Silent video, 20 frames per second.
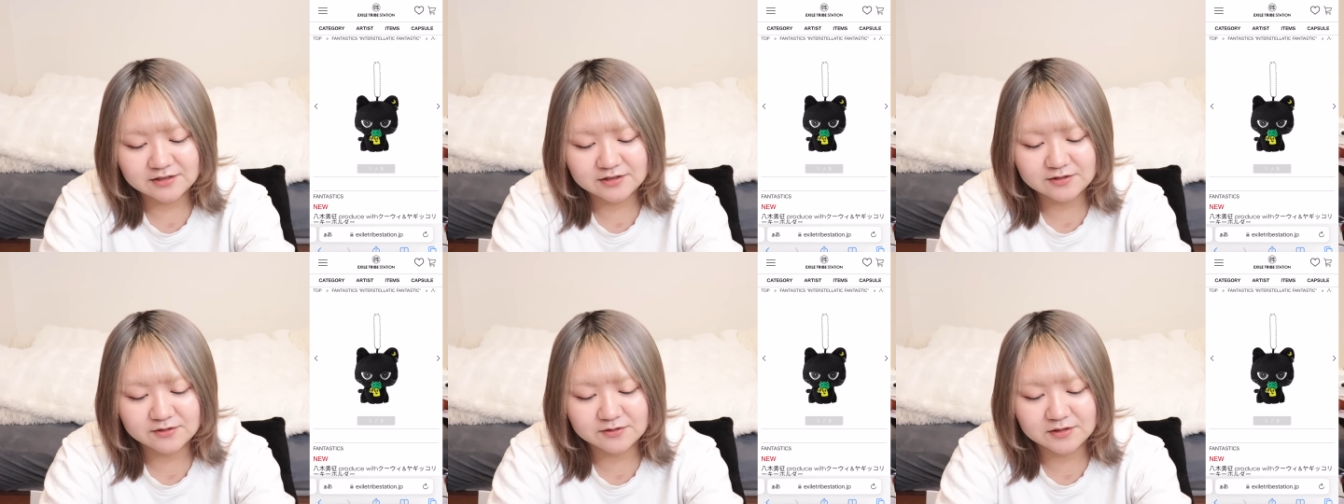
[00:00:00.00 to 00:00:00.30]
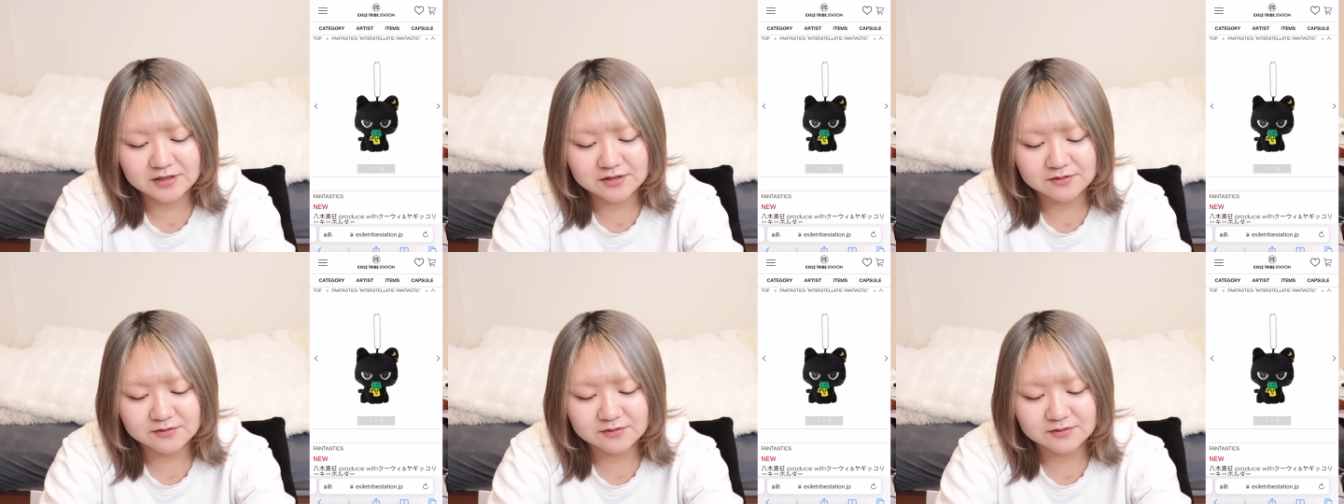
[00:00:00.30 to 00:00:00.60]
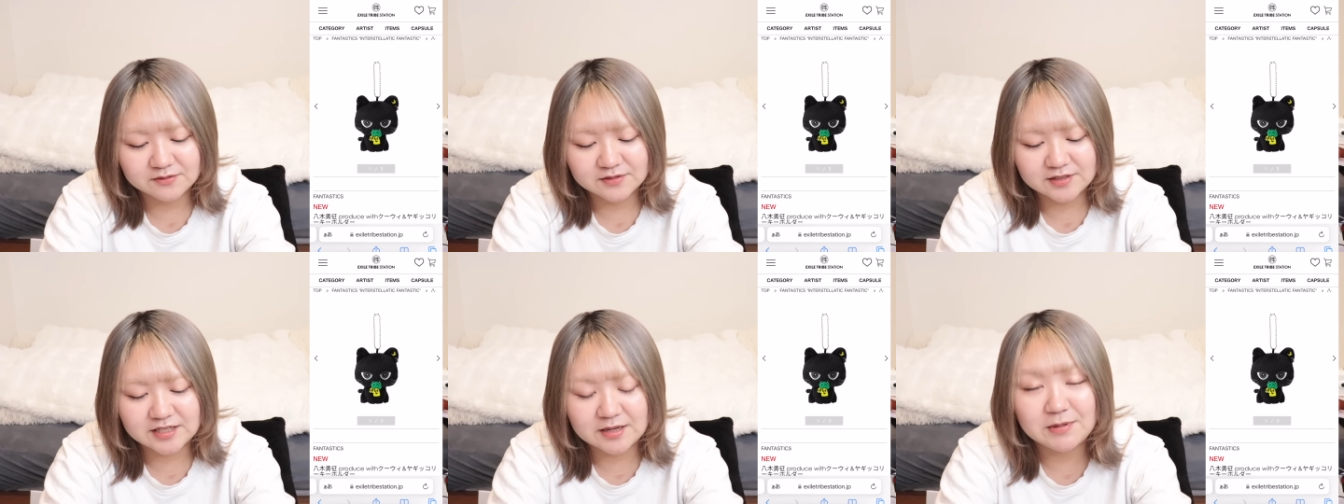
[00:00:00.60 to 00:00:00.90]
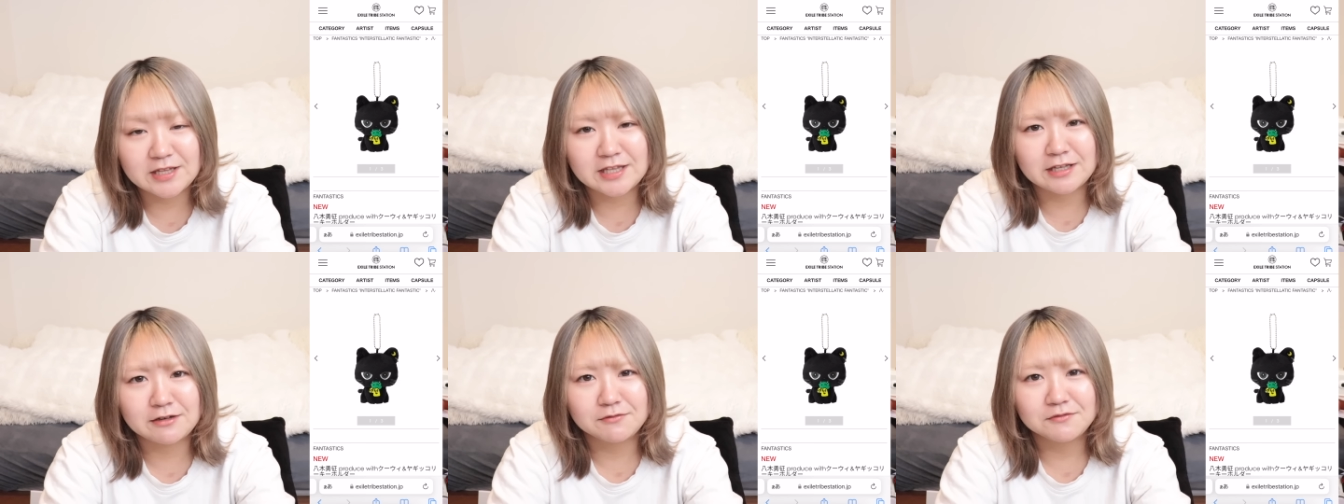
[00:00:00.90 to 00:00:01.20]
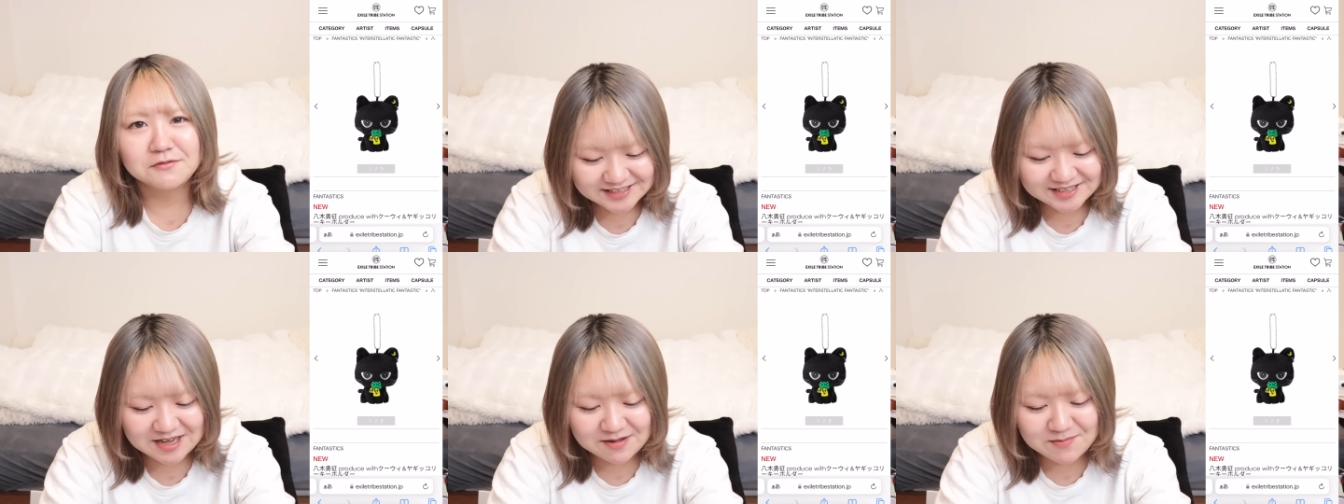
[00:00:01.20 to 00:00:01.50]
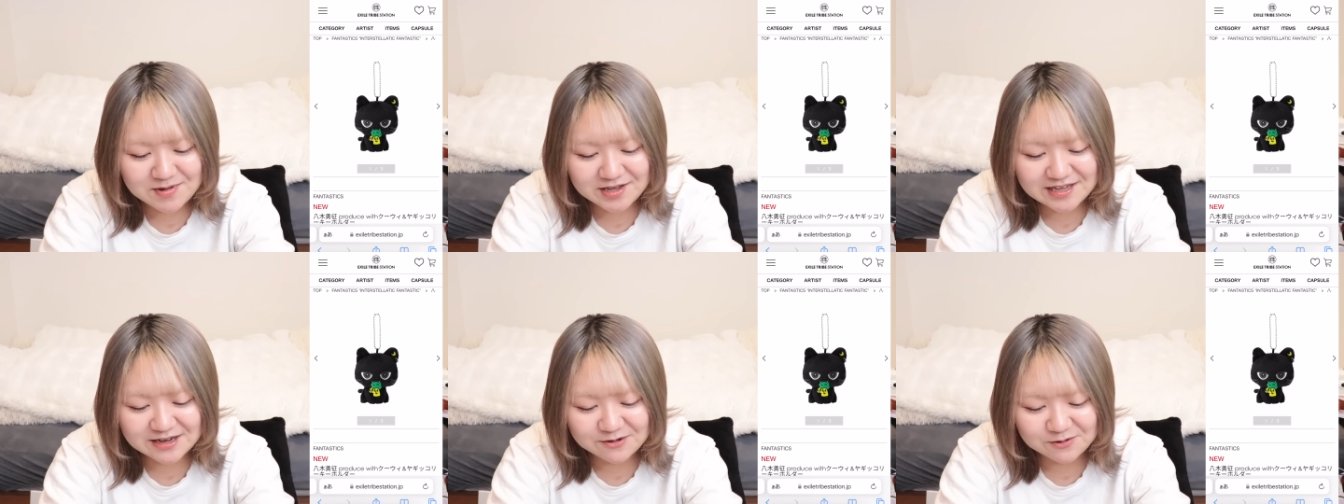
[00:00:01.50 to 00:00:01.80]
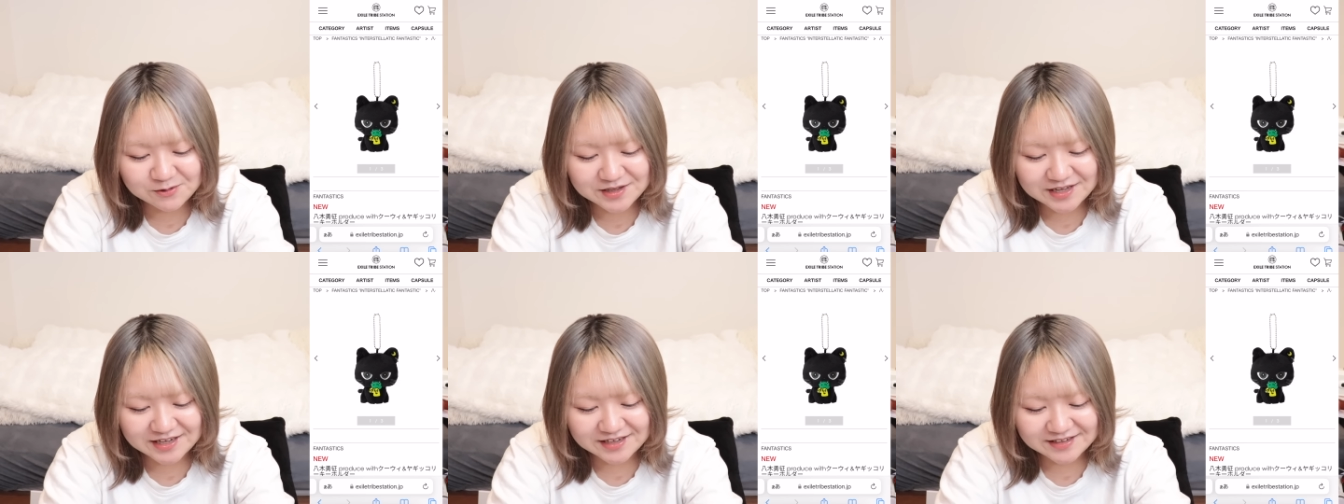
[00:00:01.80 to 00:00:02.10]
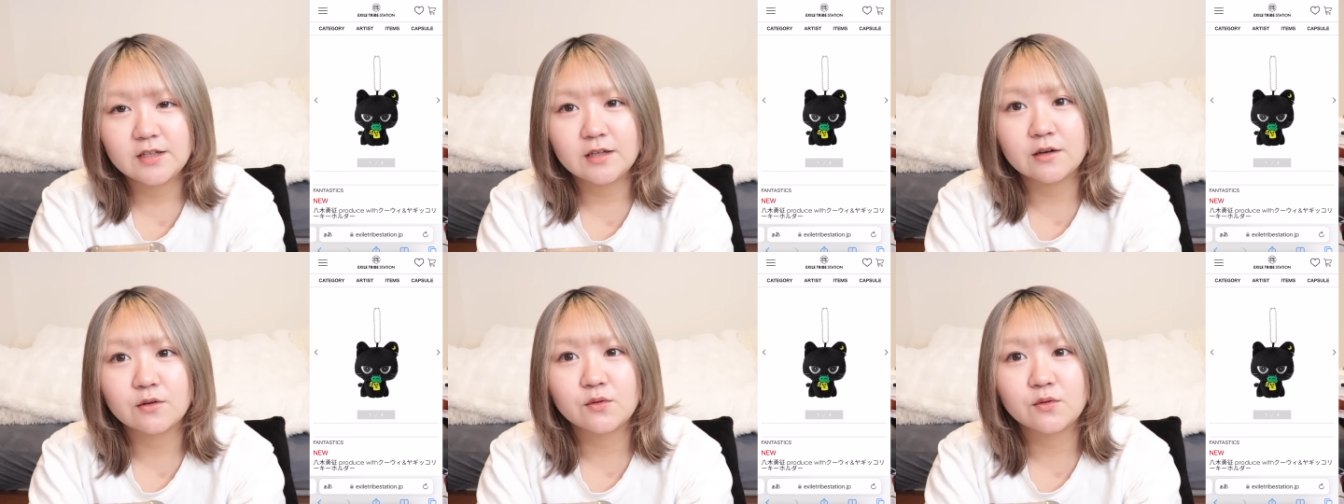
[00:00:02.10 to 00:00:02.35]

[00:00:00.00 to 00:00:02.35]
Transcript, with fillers: ちょっとあの攻めてる攻め猫だ